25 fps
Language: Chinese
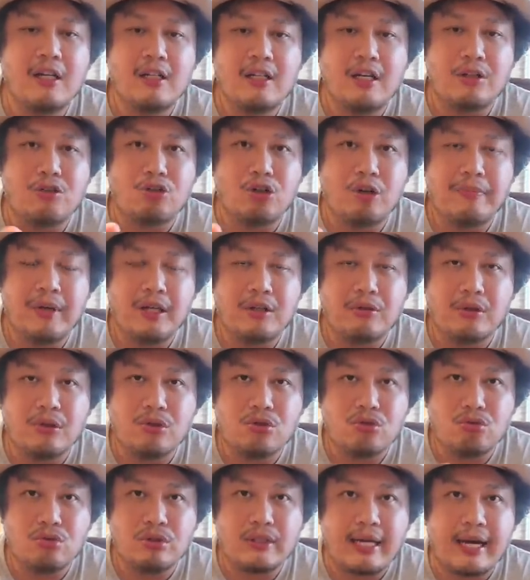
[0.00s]
很多美国
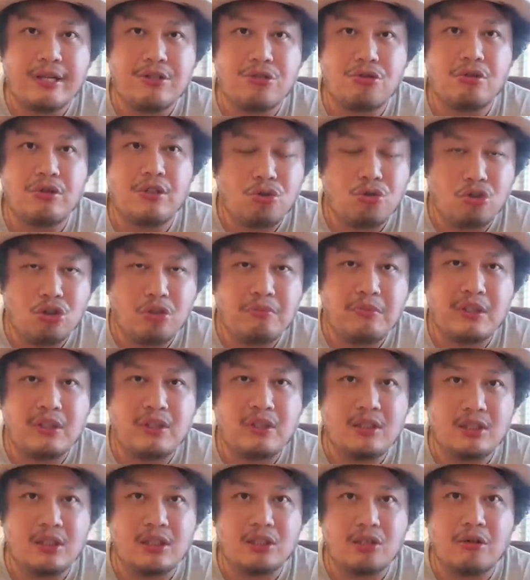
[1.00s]
住宅区居民
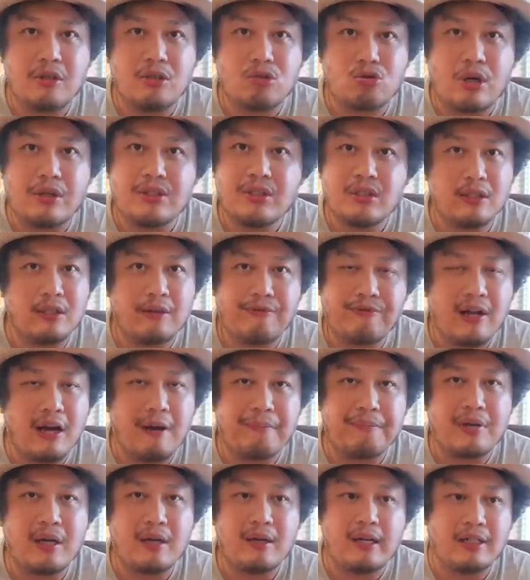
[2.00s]
自己都会装饰的非
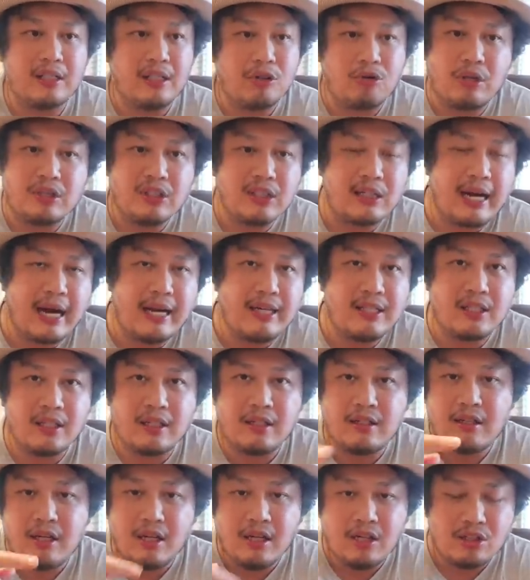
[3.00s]
常漂亮，你光是开
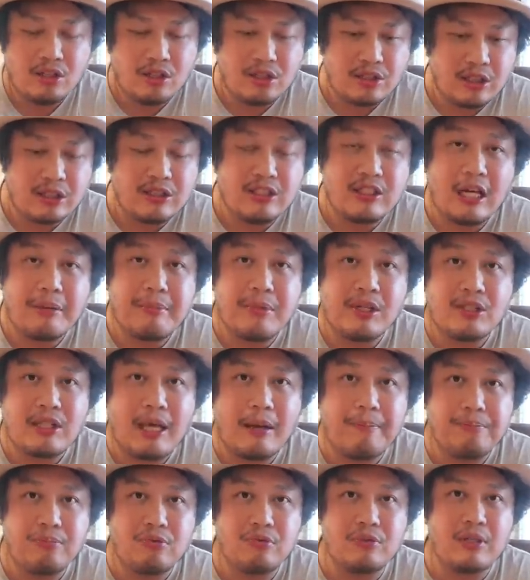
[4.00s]
车，甚至在那边
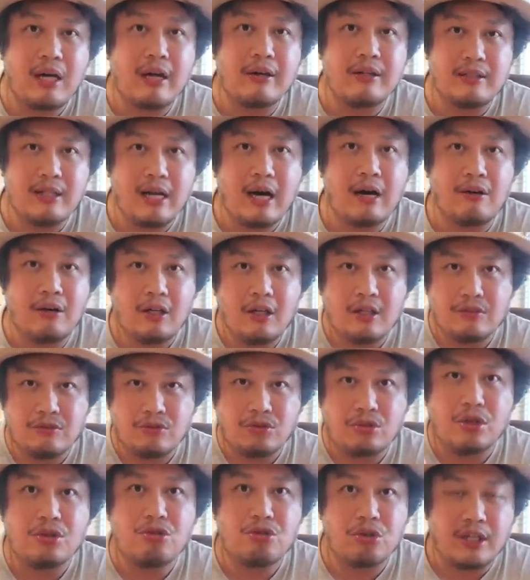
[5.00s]
散步绕一绕，
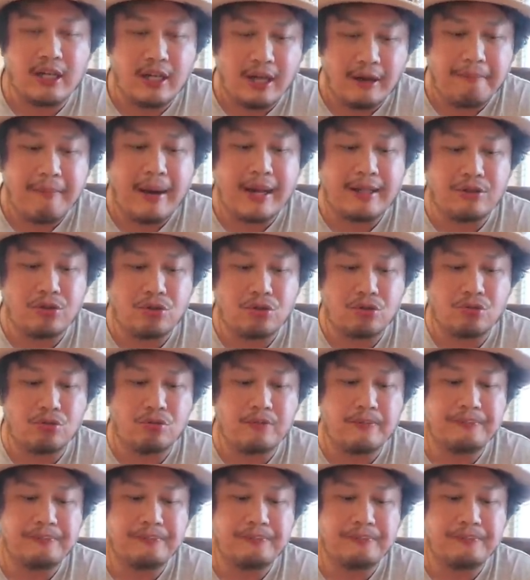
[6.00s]
你都觉得很满足。